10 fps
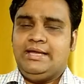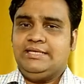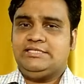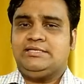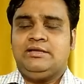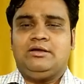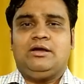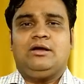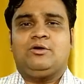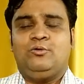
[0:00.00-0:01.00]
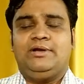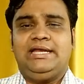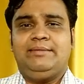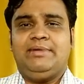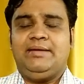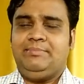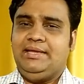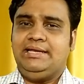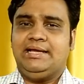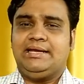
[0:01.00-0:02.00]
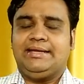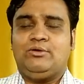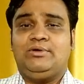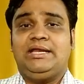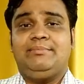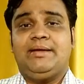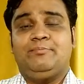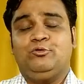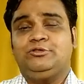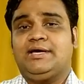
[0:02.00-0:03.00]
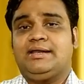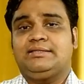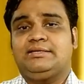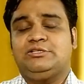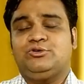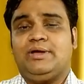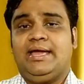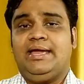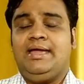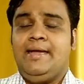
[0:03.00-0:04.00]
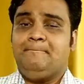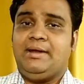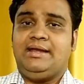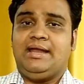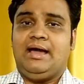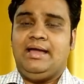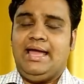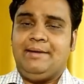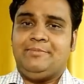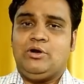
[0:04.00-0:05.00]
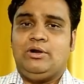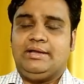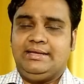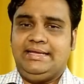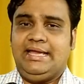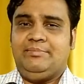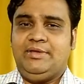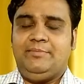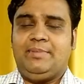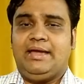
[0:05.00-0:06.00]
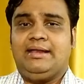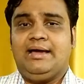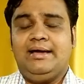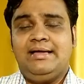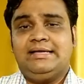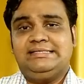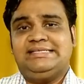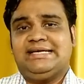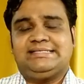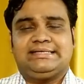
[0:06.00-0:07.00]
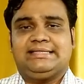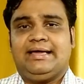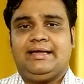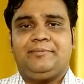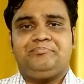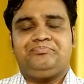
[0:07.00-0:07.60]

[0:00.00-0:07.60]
इस कुंडली में मीन लग्न की कुंडली में बूथ का रत्न जो है पन्ना एमरॉल्ड ये भी पहना जा सकता है